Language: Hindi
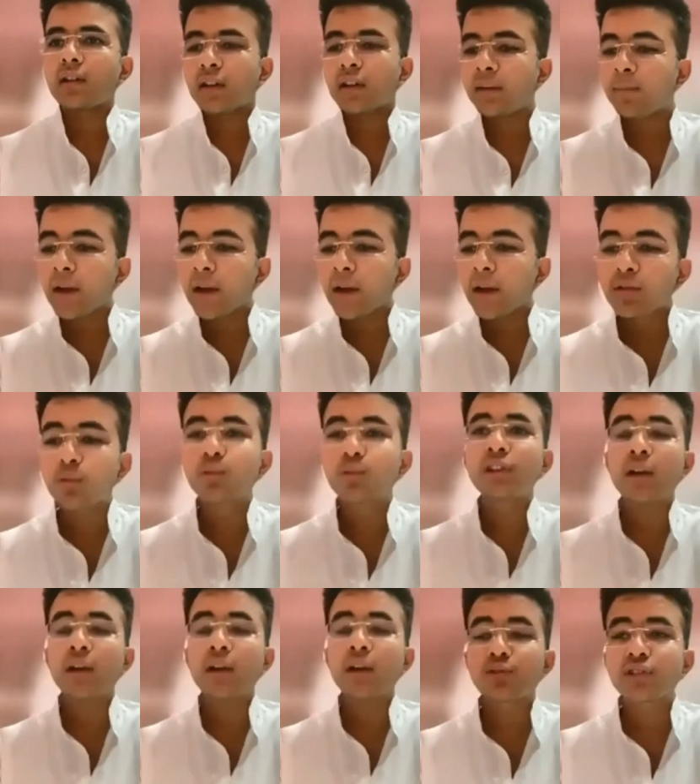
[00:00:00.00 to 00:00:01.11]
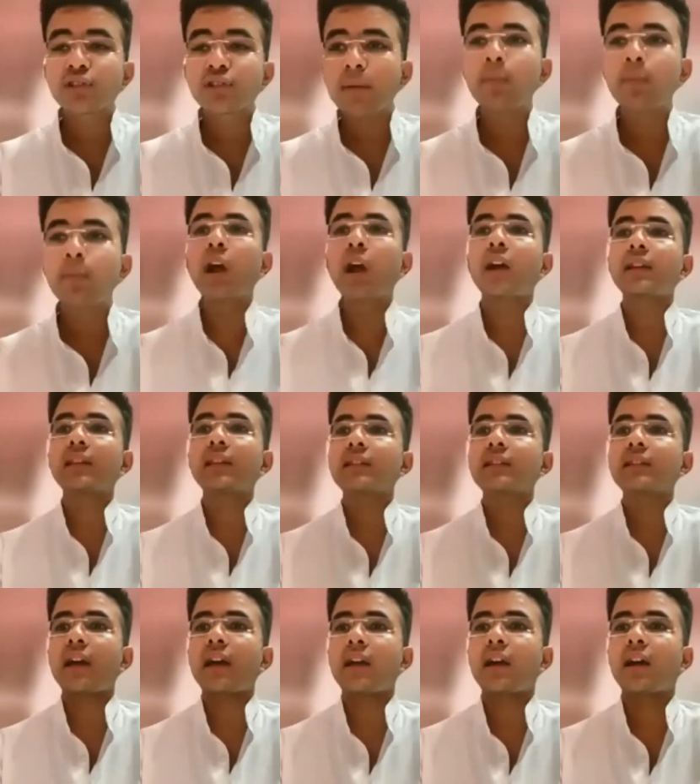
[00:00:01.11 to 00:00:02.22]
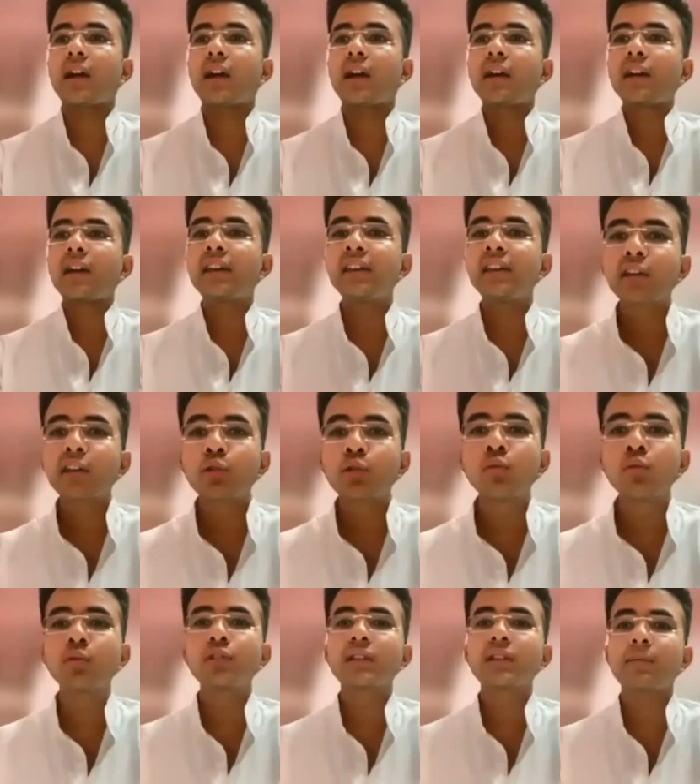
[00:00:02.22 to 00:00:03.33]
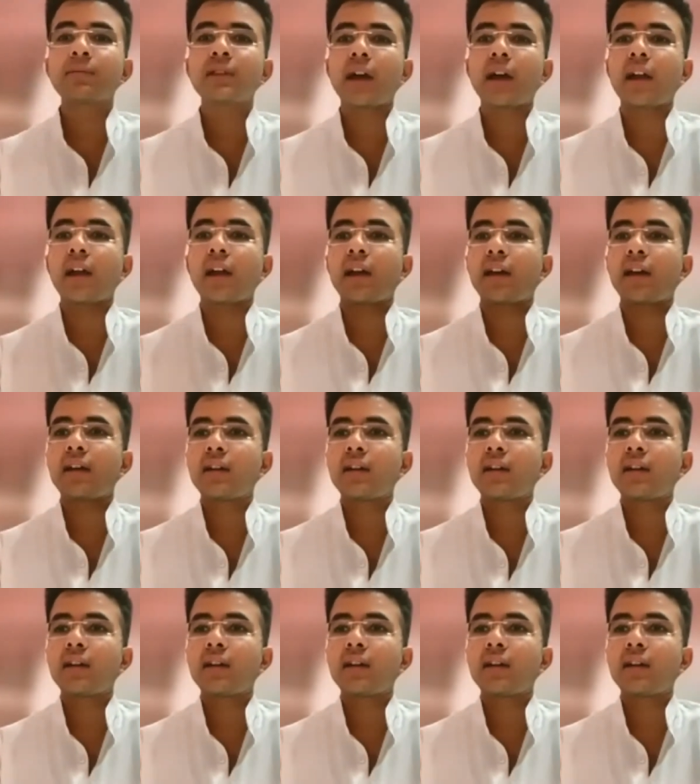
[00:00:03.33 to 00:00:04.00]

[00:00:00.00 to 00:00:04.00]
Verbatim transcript: कि भाई उसे उसका भी बुरा करना चाहेगा कि ये क्यों मुझे समझा रहा है